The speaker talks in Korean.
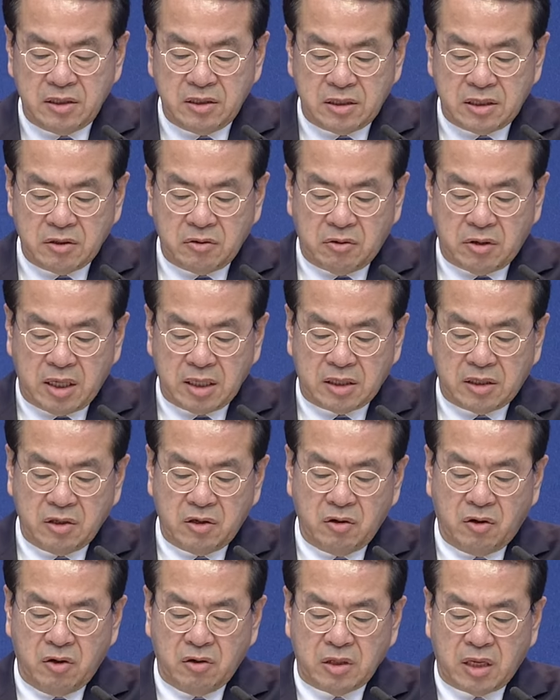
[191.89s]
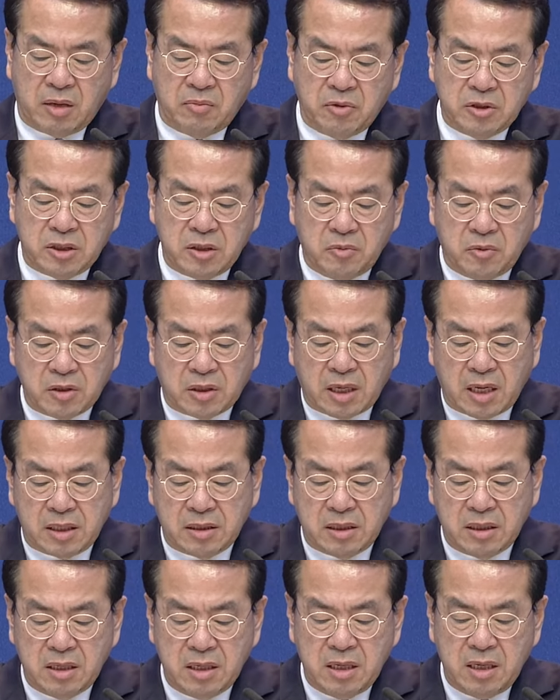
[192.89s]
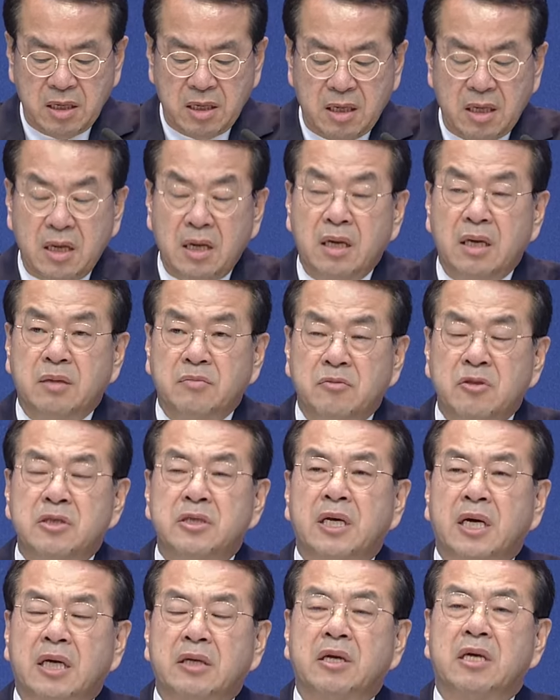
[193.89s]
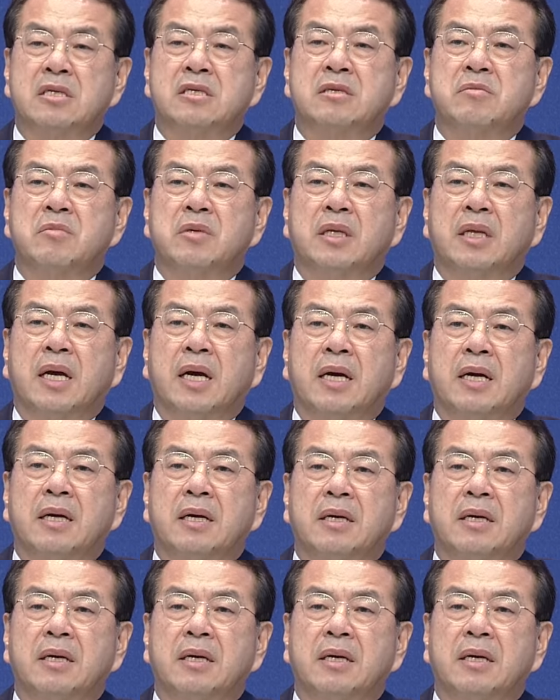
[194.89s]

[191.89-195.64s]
그동안 들여다보지 못한 문제가 됐습니다.